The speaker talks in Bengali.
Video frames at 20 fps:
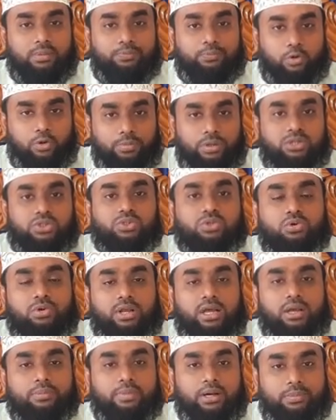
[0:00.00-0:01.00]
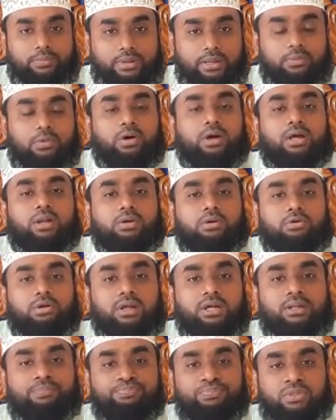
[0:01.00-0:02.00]
প্রবেশ করায় বা ব্যবহার
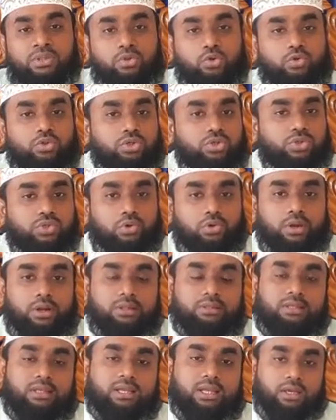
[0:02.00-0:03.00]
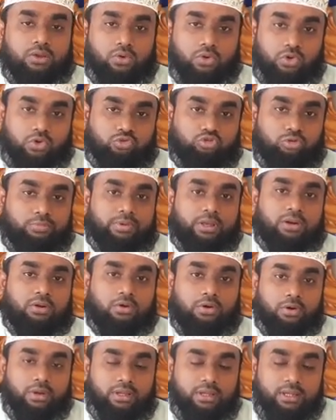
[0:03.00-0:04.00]
করে যদি শরীর থেকে রক্ত বের
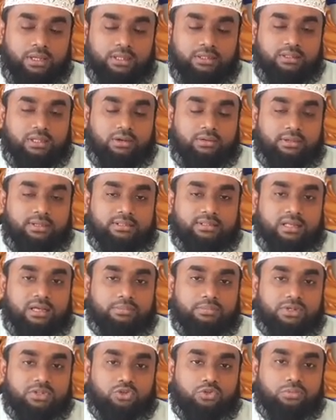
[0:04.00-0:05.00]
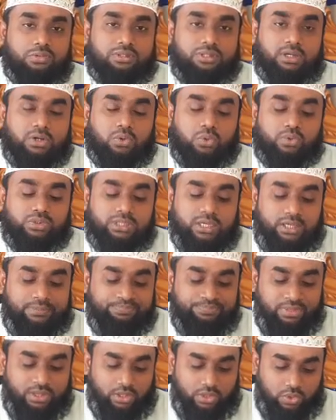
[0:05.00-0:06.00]
হয় তাহলে তার মাধ্যমে তার রোজা
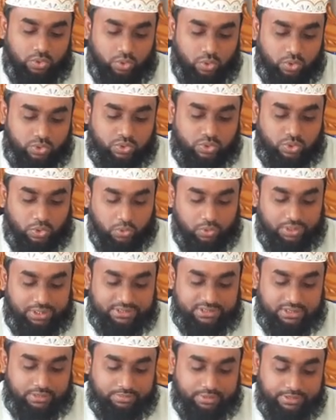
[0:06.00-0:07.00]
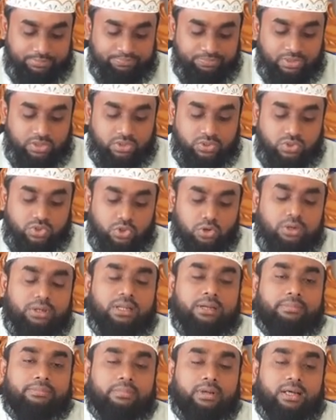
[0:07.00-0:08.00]
নষ্ট হয়ে যাবে ছয়
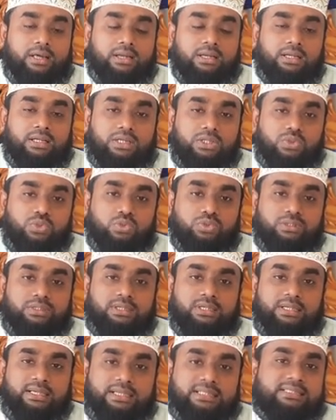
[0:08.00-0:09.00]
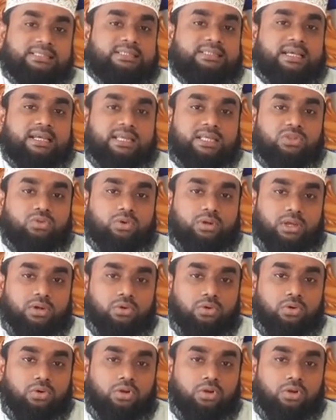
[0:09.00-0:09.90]
নাম্বার যদি ইচ্ছাকৃত কেহ